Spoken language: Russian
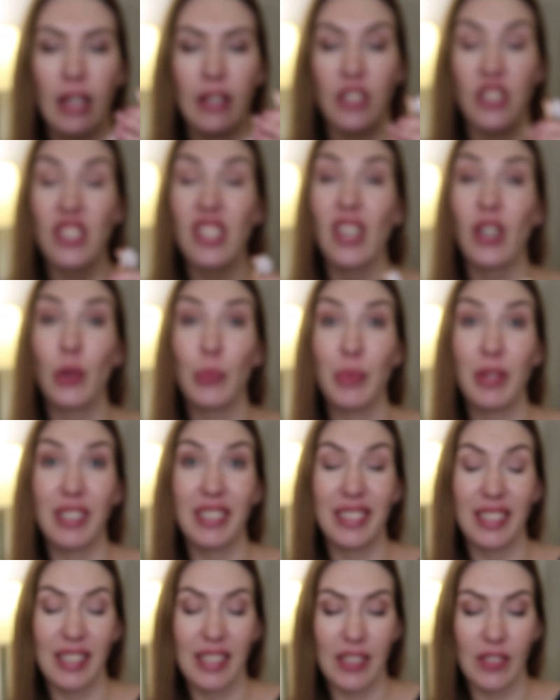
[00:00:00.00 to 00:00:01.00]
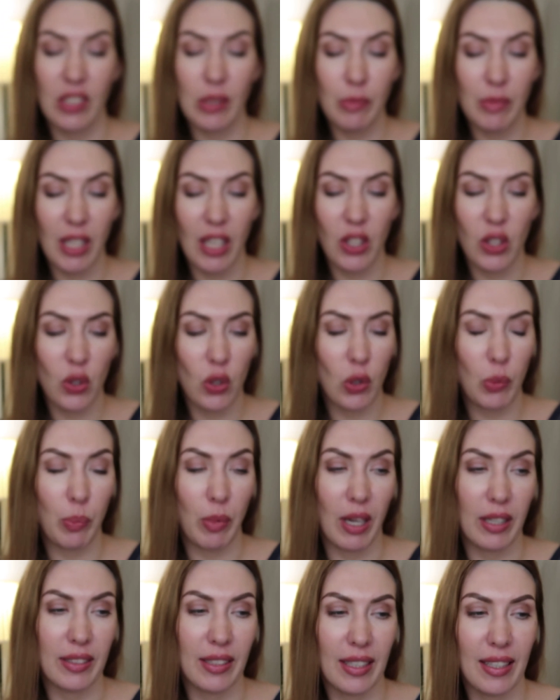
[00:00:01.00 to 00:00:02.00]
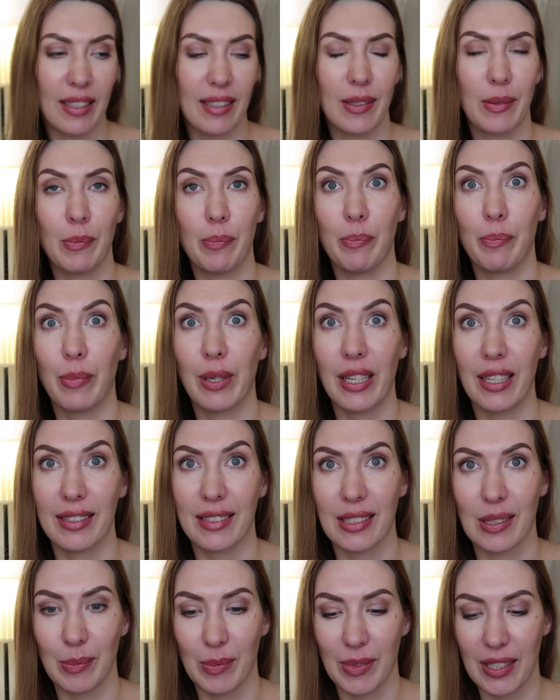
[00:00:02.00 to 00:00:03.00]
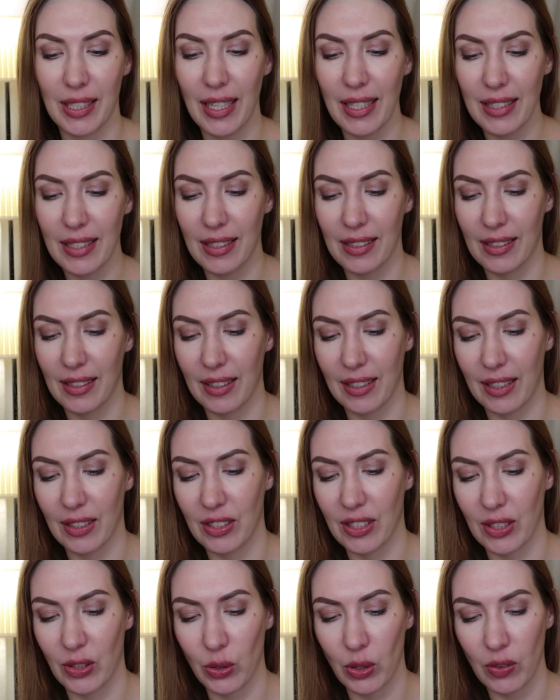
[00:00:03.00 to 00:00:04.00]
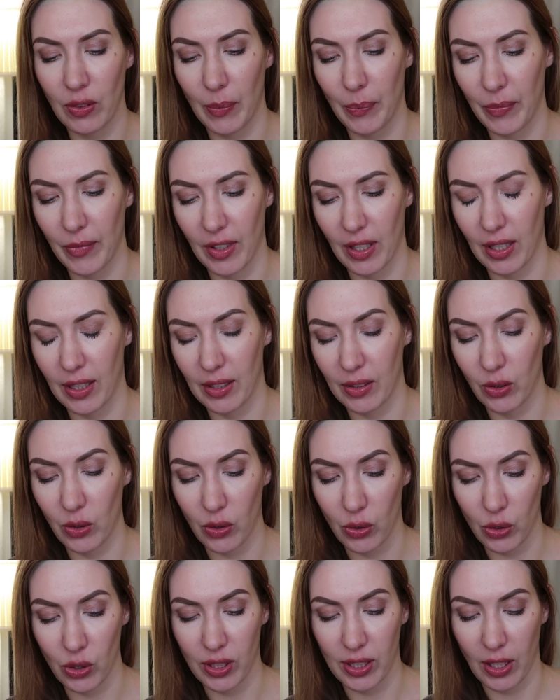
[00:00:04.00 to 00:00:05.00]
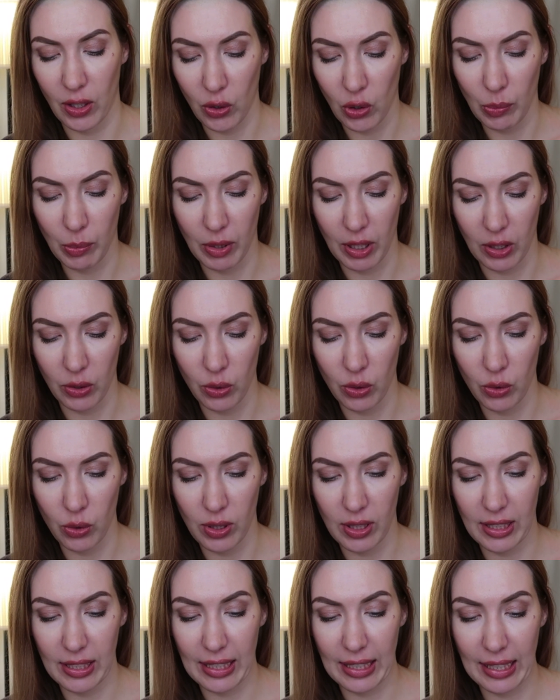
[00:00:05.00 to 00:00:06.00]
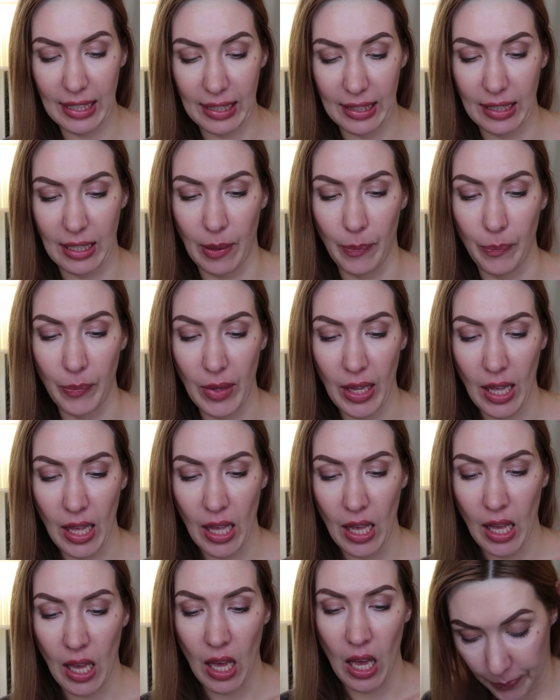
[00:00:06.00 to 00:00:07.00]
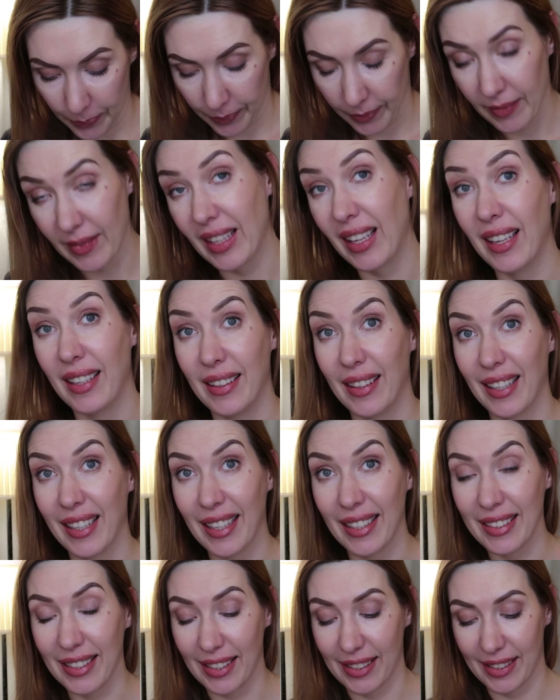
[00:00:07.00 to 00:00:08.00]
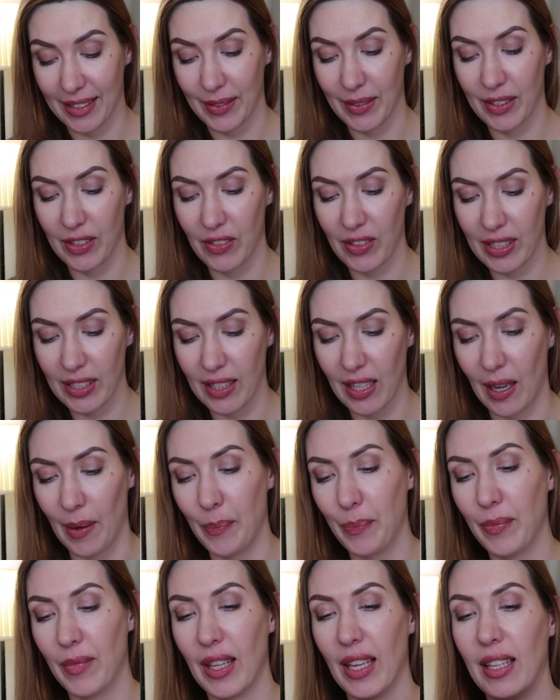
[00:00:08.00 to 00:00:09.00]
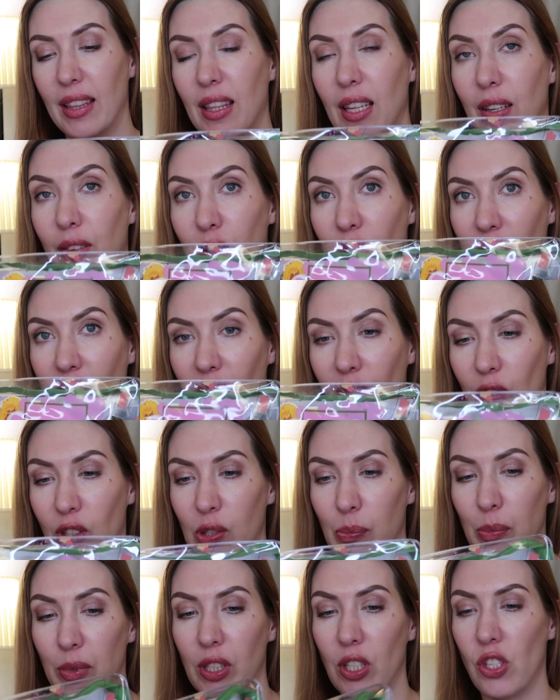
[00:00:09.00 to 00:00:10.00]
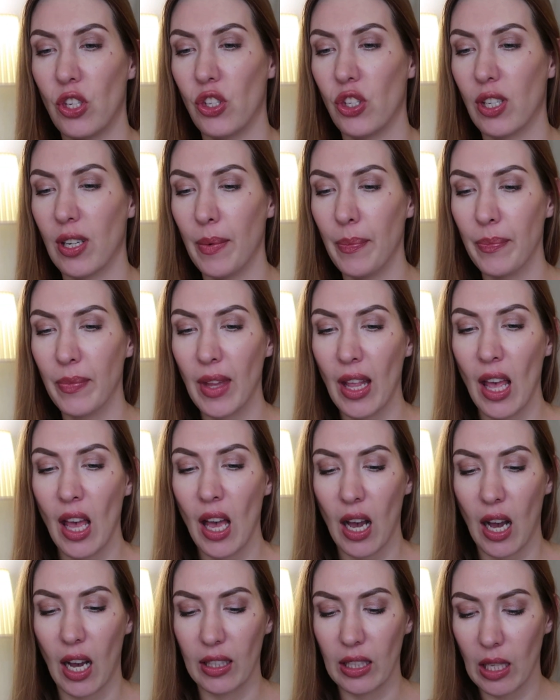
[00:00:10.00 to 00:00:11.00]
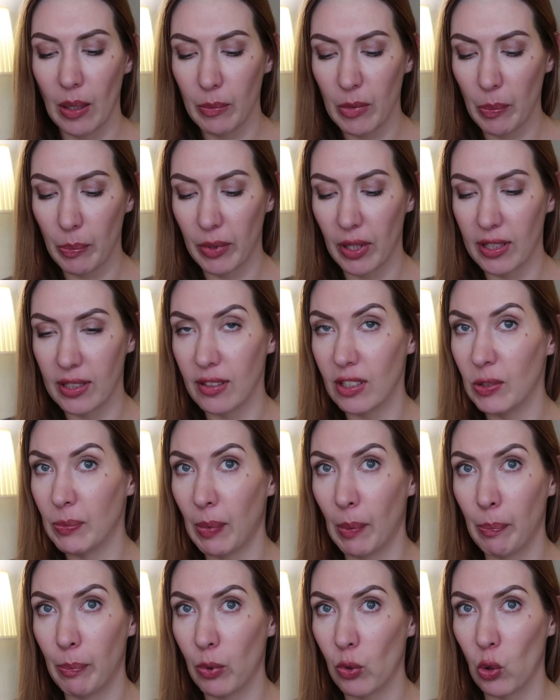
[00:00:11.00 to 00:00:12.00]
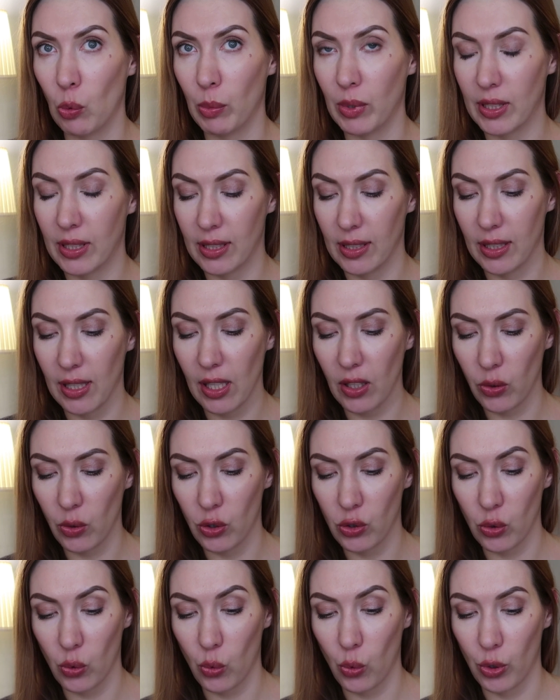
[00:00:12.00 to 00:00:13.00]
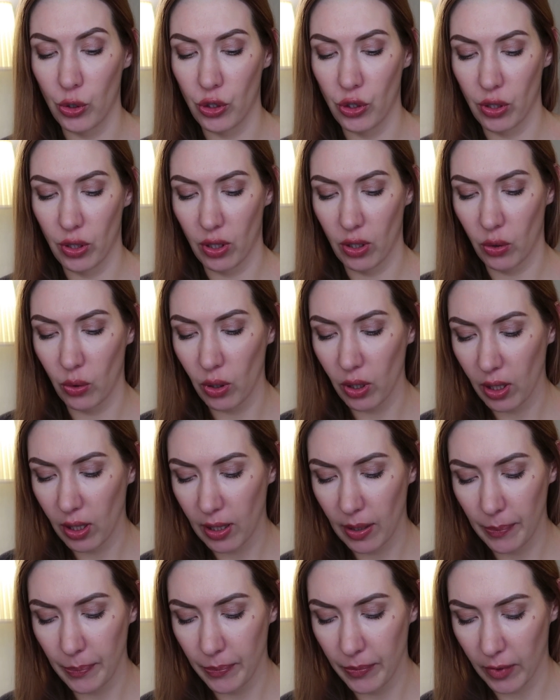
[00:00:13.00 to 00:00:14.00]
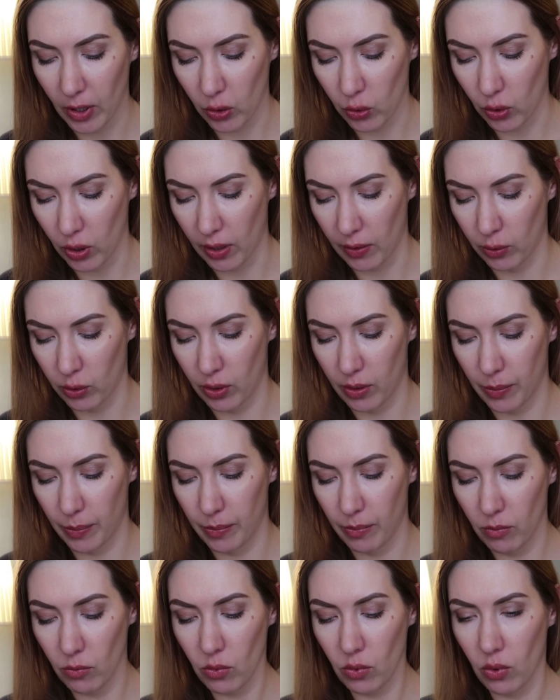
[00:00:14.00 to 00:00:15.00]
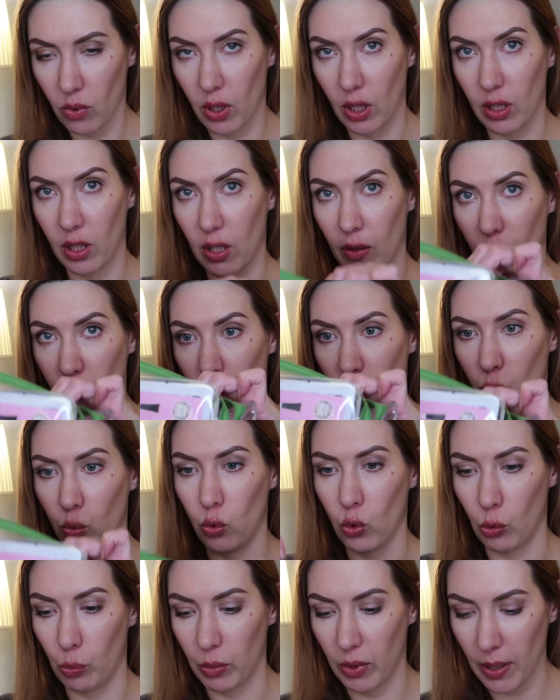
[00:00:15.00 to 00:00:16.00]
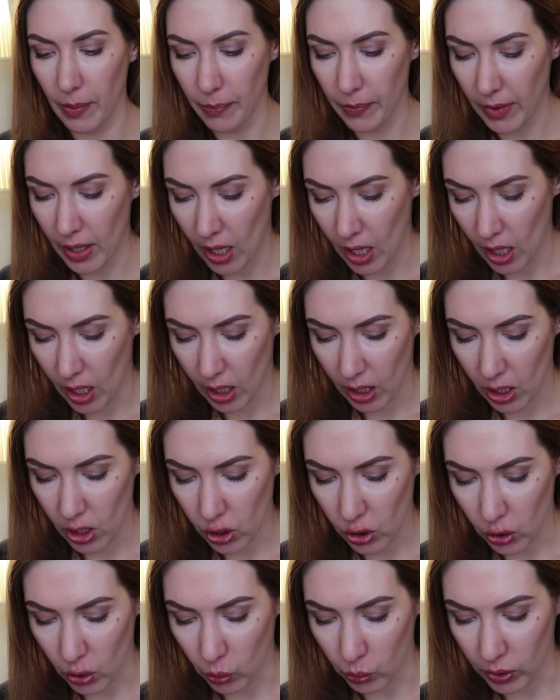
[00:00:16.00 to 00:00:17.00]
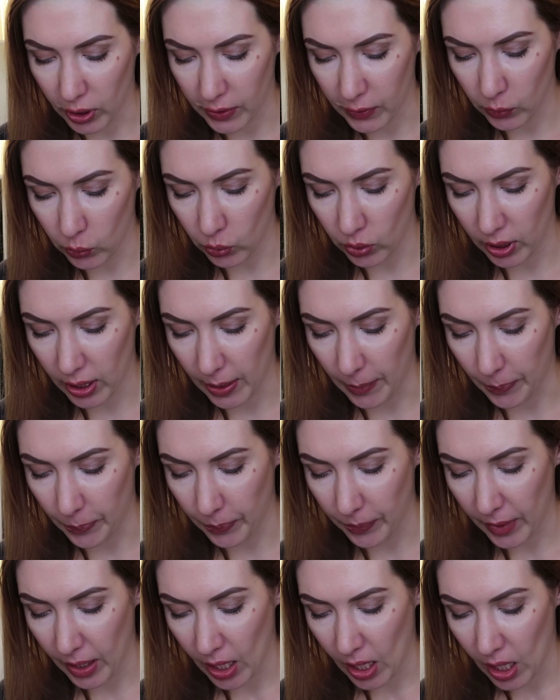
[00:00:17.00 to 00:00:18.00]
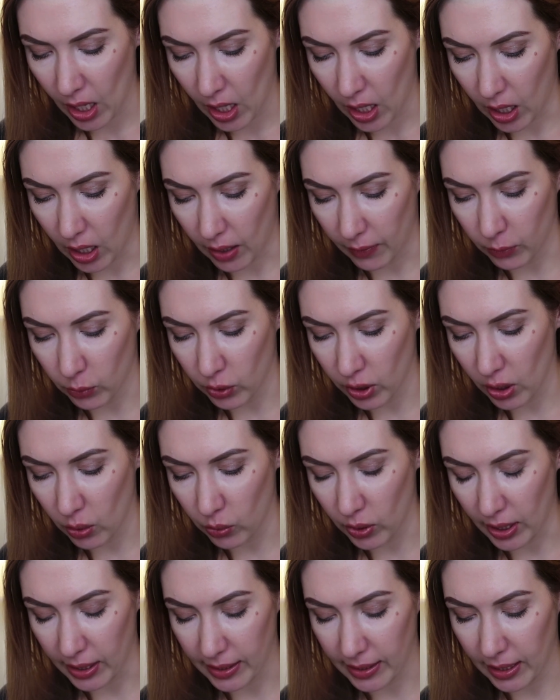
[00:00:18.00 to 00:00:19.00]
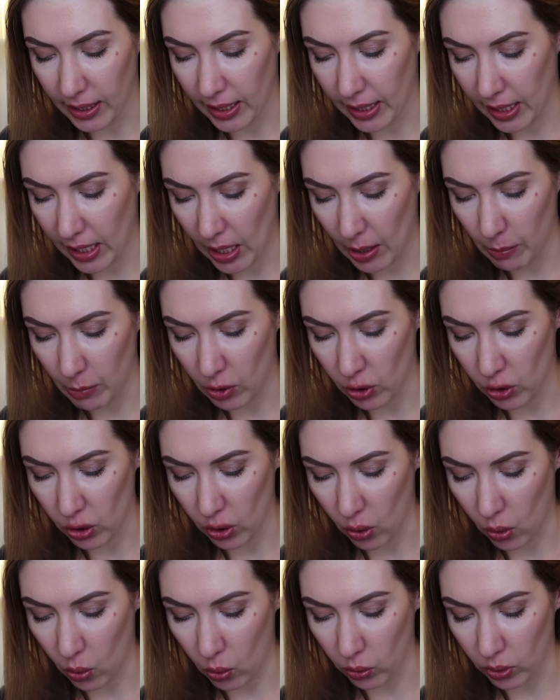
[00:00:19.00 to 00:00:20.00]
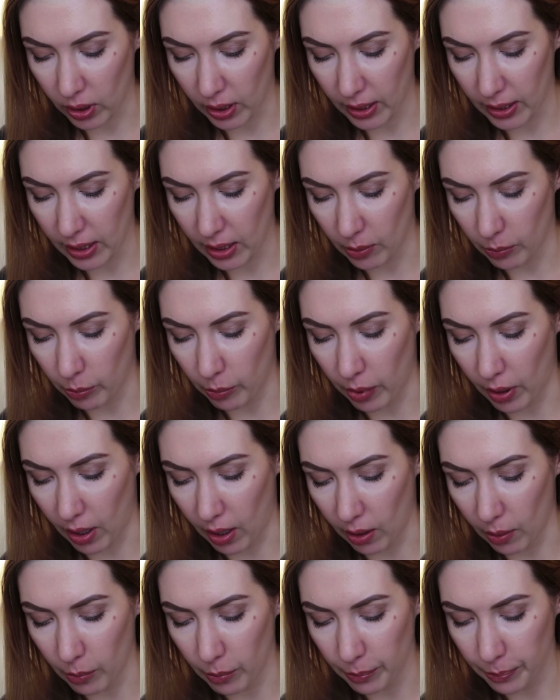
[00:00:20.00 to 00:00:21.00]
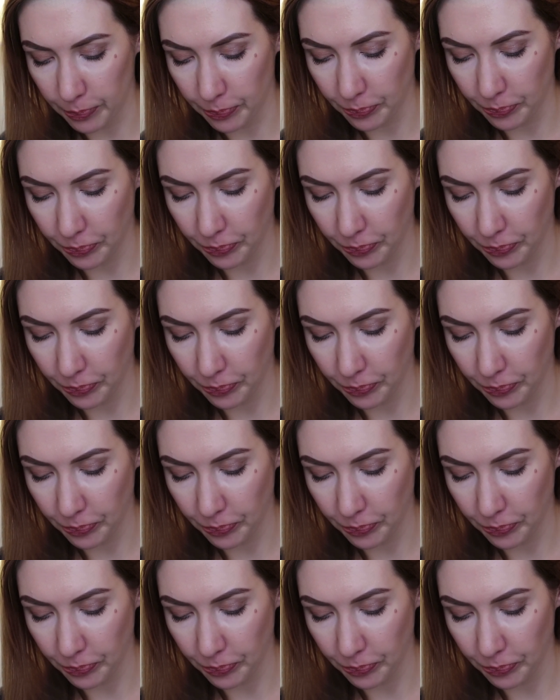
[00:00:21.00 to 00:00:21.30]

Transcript: Точнее, я купила это не совсем на iHerb, а на их братском сайте, с которого да, тоже с iHerb, на который идет скидка. Наконец, звезда. Это вот такая вот косметичка. Она мне досталась по промо-цене, то есть очень недорого. Такое вот, ну, она довольно удобная. И что у нас внутри? А, внутри у нас Hamish All Clean Balm.